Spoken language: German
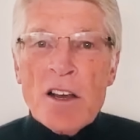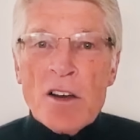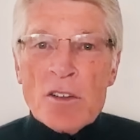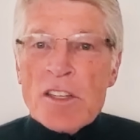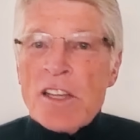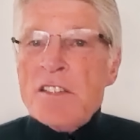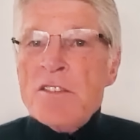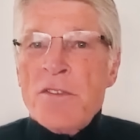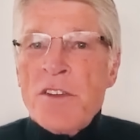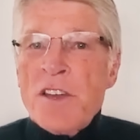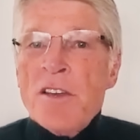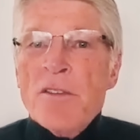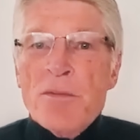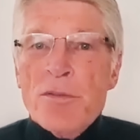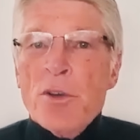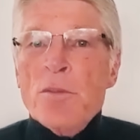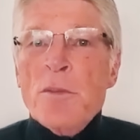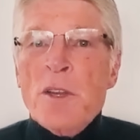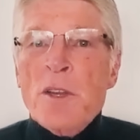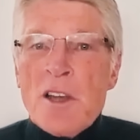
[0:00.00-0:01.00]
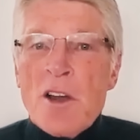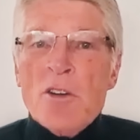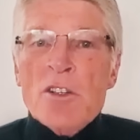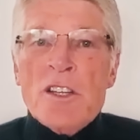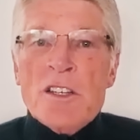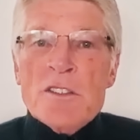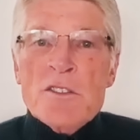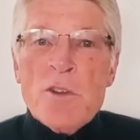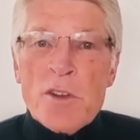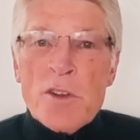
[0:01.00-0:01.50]
Und deswegen führt man ja auch
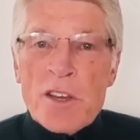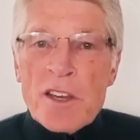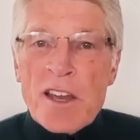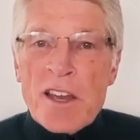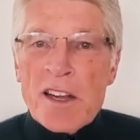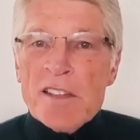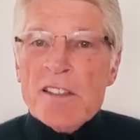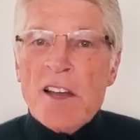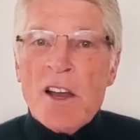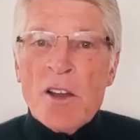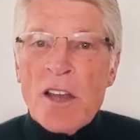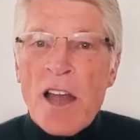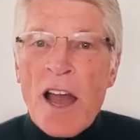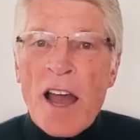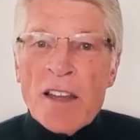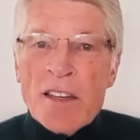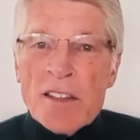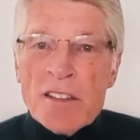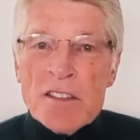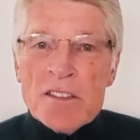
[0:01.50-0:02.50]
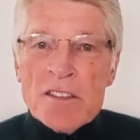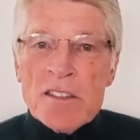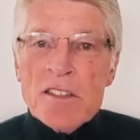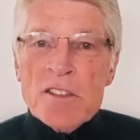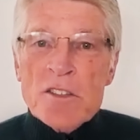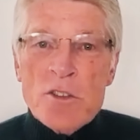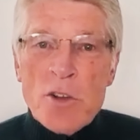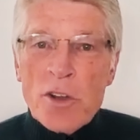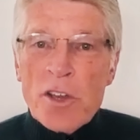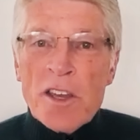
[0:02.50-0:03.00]
das neue Geld ein. Das,
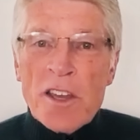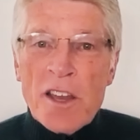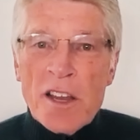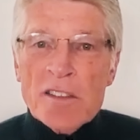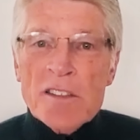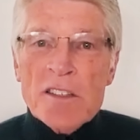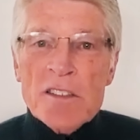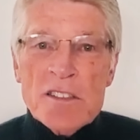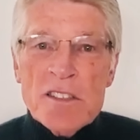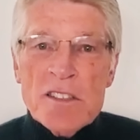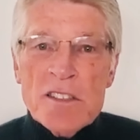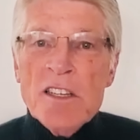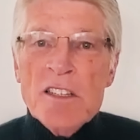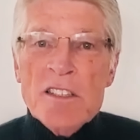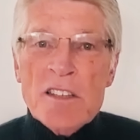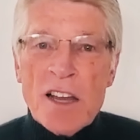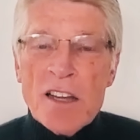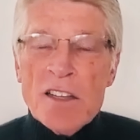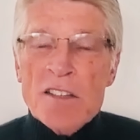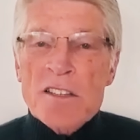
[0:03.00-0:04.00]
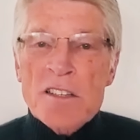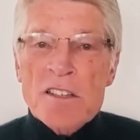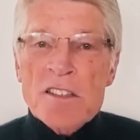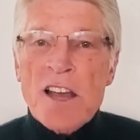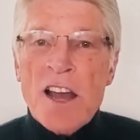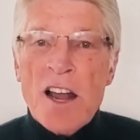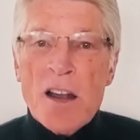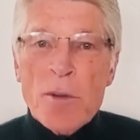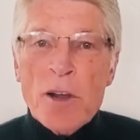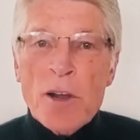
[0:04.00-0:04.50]
das neue Geld, das digitale
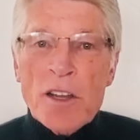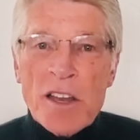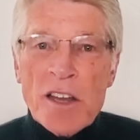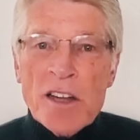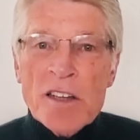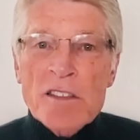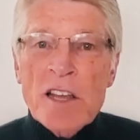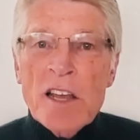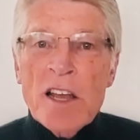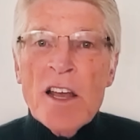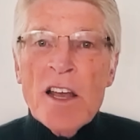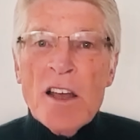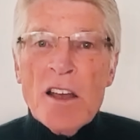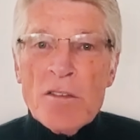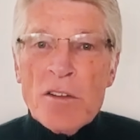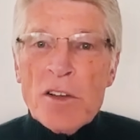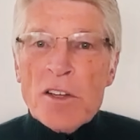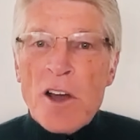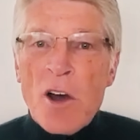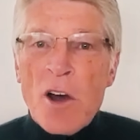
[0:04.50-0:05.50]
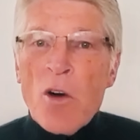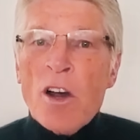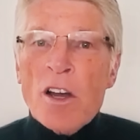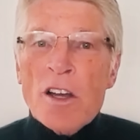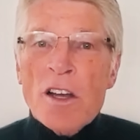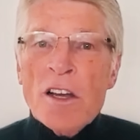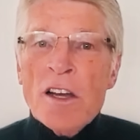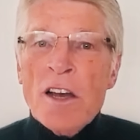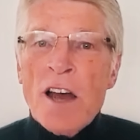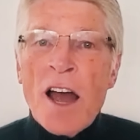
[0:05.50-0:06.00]
Zentralbankgeld, wird
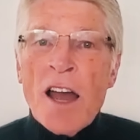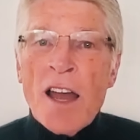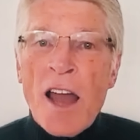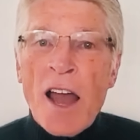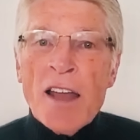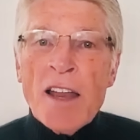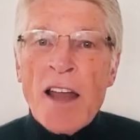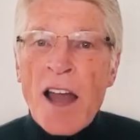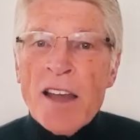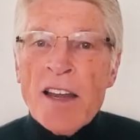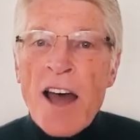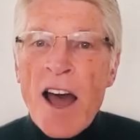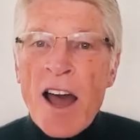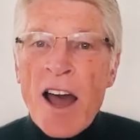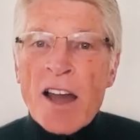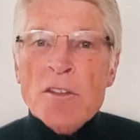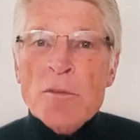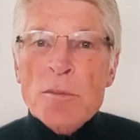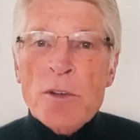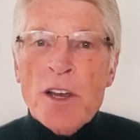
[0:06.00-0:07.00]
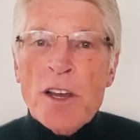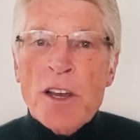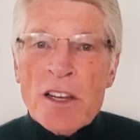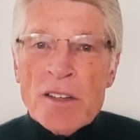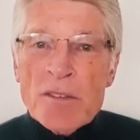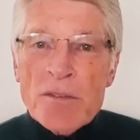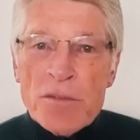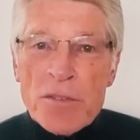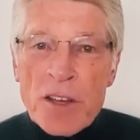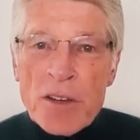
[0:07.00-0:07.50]
auch äh, eine Art
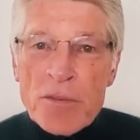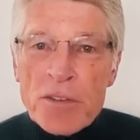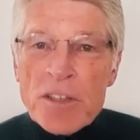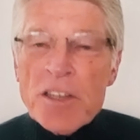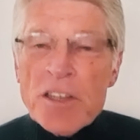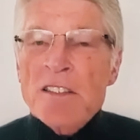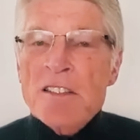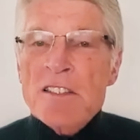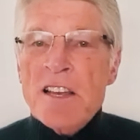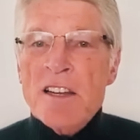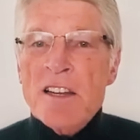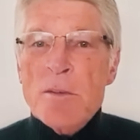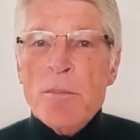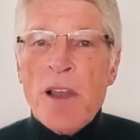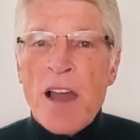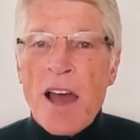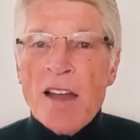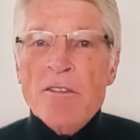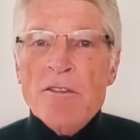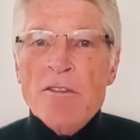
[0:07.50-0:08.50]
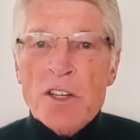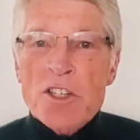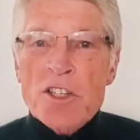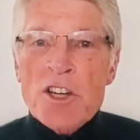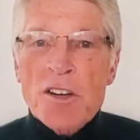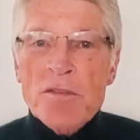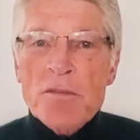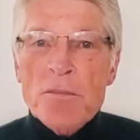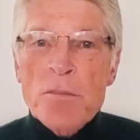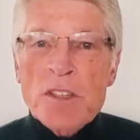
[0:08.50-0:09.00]
äh, finanzielle
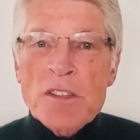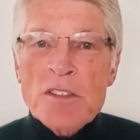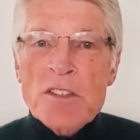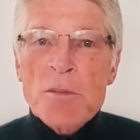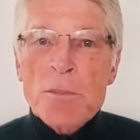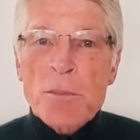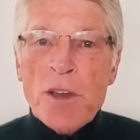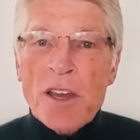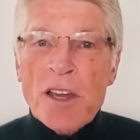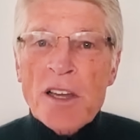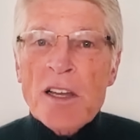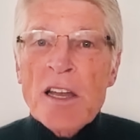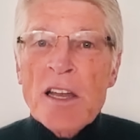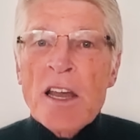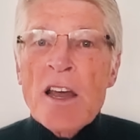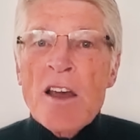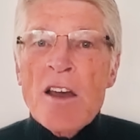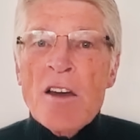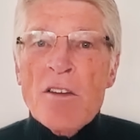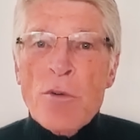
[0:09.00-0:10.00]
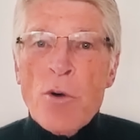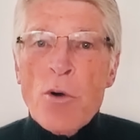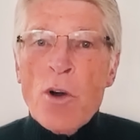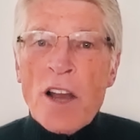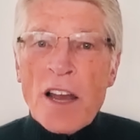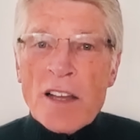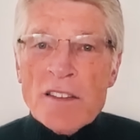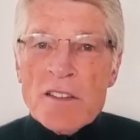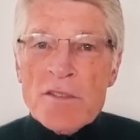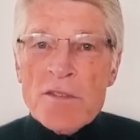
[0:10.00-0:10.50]
Planwirtschaft mit sich bringen,
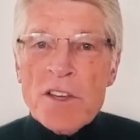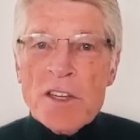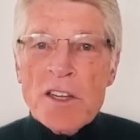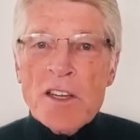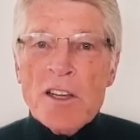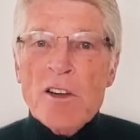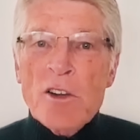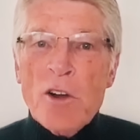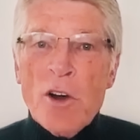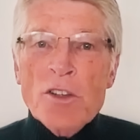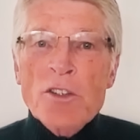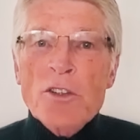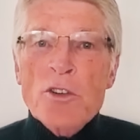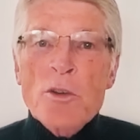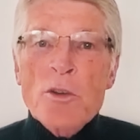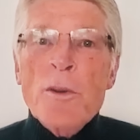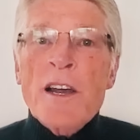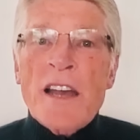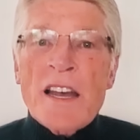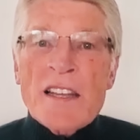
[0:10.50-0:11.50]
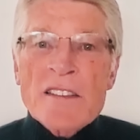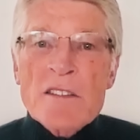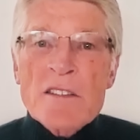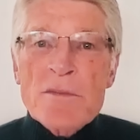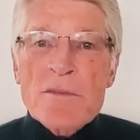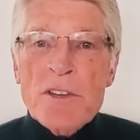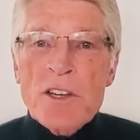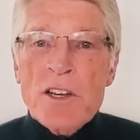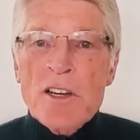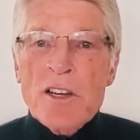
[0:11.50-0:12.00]
wo ganz wenige Leute über
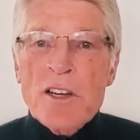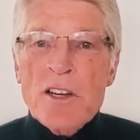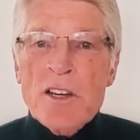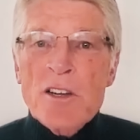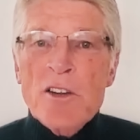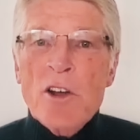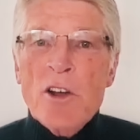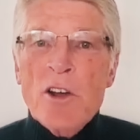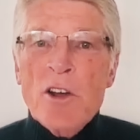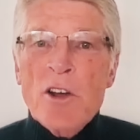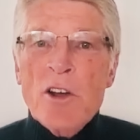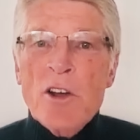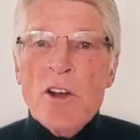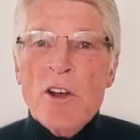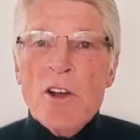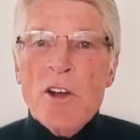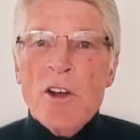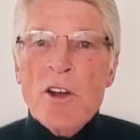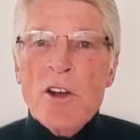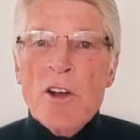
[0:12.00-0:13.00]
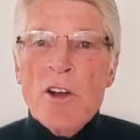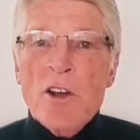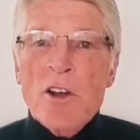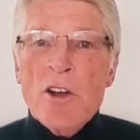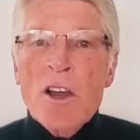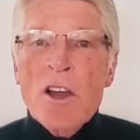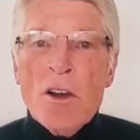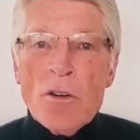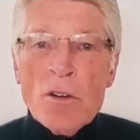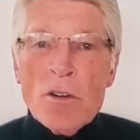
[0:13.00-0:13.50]
ganz viele Leute herrschen
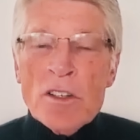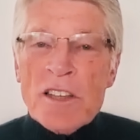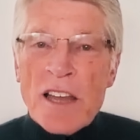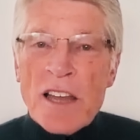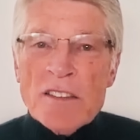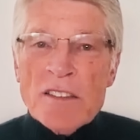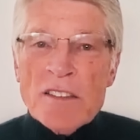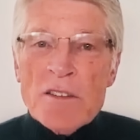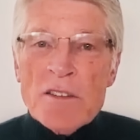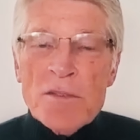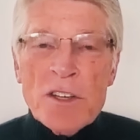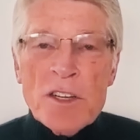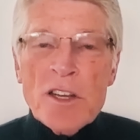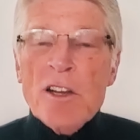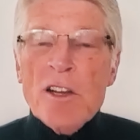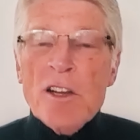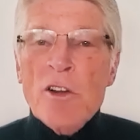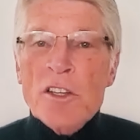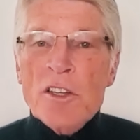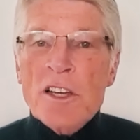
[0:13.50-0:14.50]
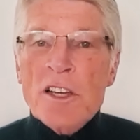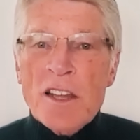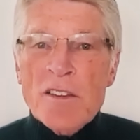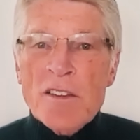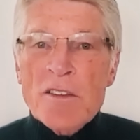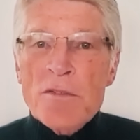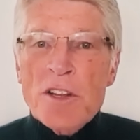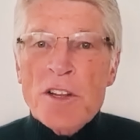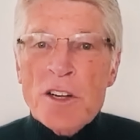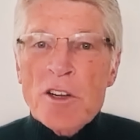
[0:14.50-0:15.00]
und ganz wenige Leute ganz vielen
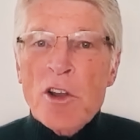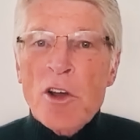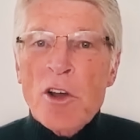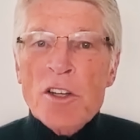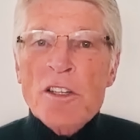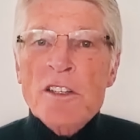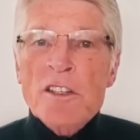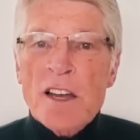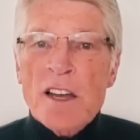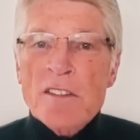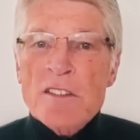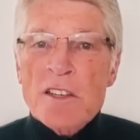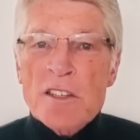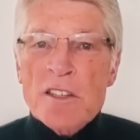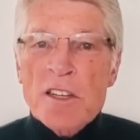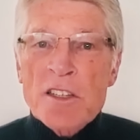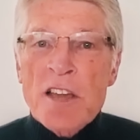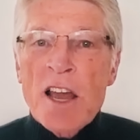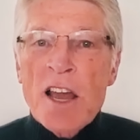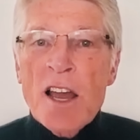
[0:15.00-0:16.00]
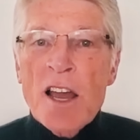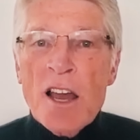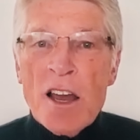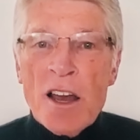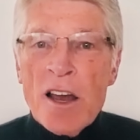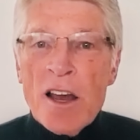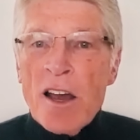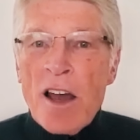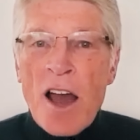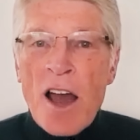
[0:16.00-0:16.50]
Leuten tatsächlich
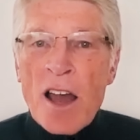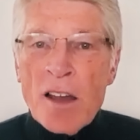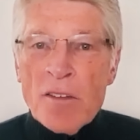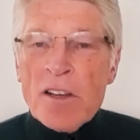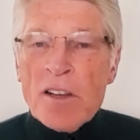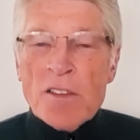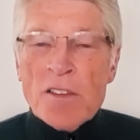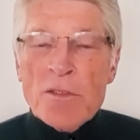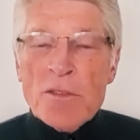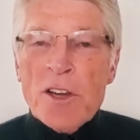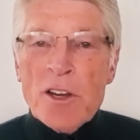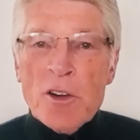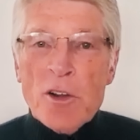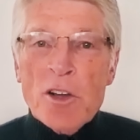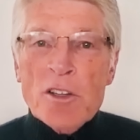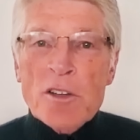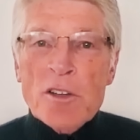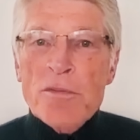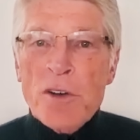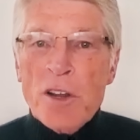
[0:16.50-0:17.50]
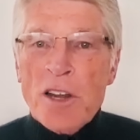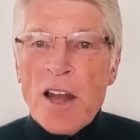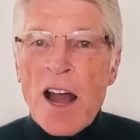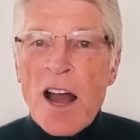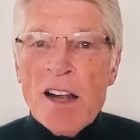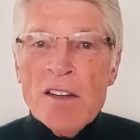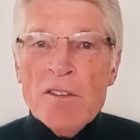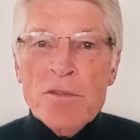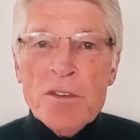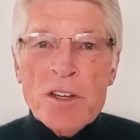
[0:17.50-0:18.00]
äh, äh, ganz viele Leute von
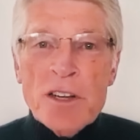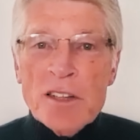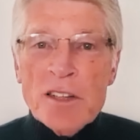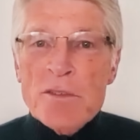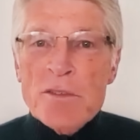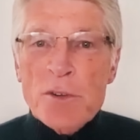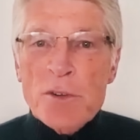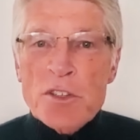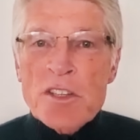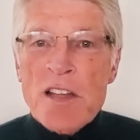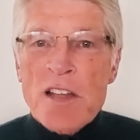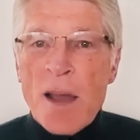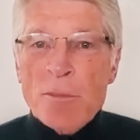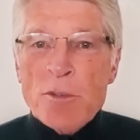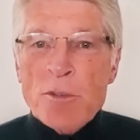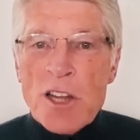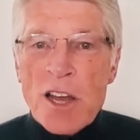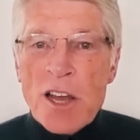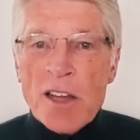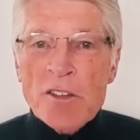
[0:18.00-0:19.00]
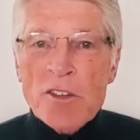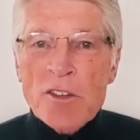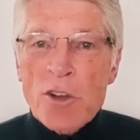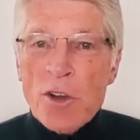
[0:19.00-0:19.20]
allen Finanzflüssen abschneiden